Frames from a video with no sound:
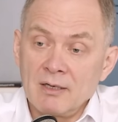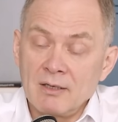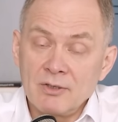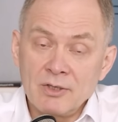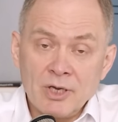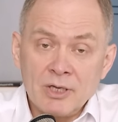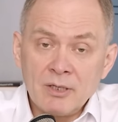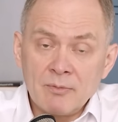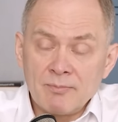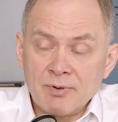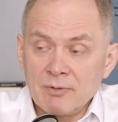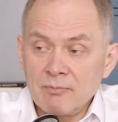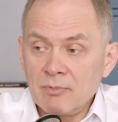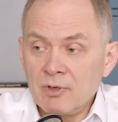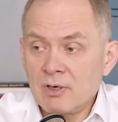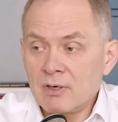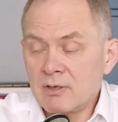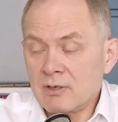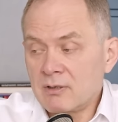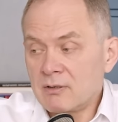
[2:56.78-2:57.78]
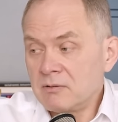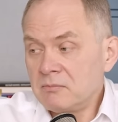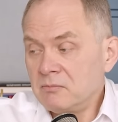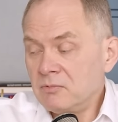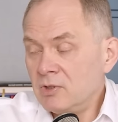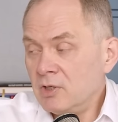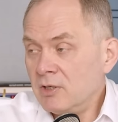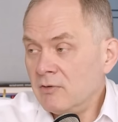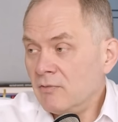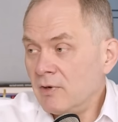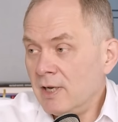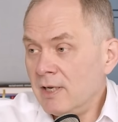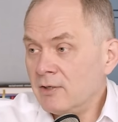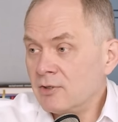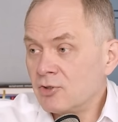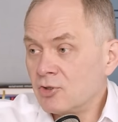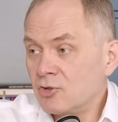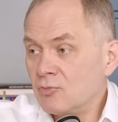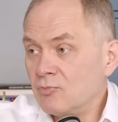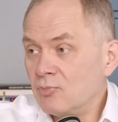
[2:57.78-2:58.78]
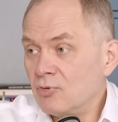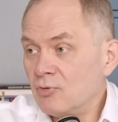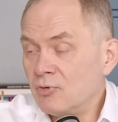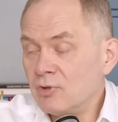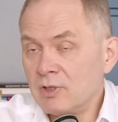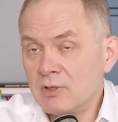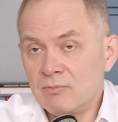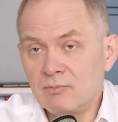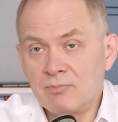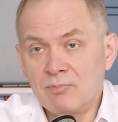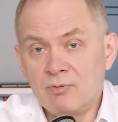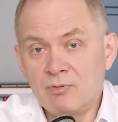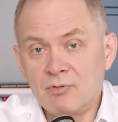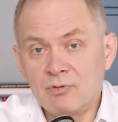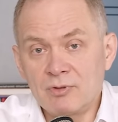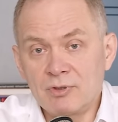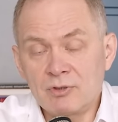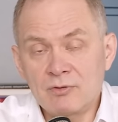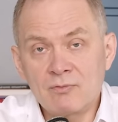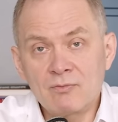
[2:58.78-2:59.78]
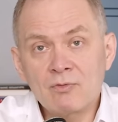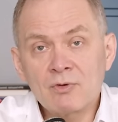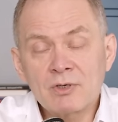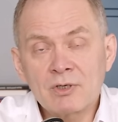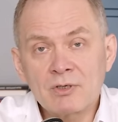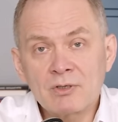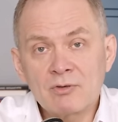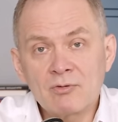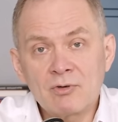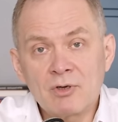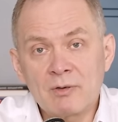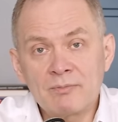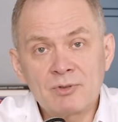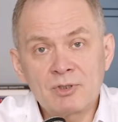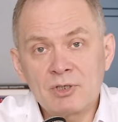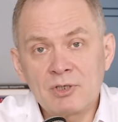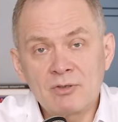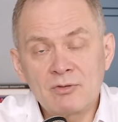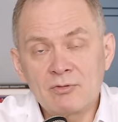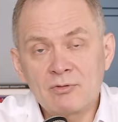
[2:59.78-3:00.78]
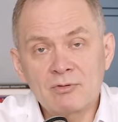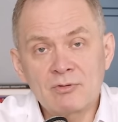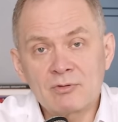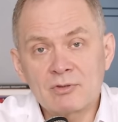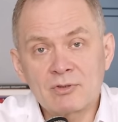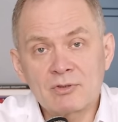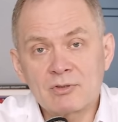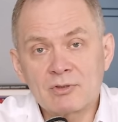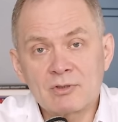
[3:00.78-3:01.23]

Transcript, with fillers: Я, например, не являюсь чемпионом по нетворкингу и общению с